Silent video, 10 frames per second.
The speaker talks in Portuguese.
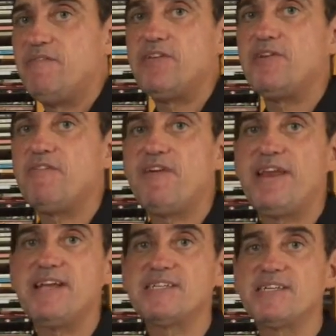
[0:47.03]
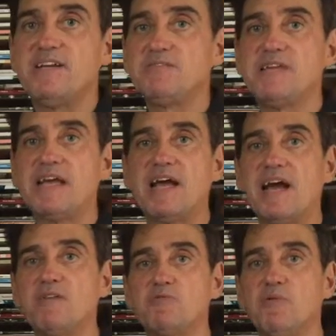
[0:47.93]
Vejam referências aí, José
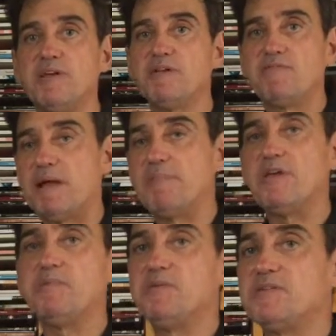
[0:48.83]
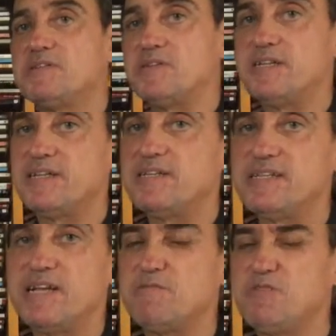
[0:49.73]
Carlos, goleiro Flamengo, 1987,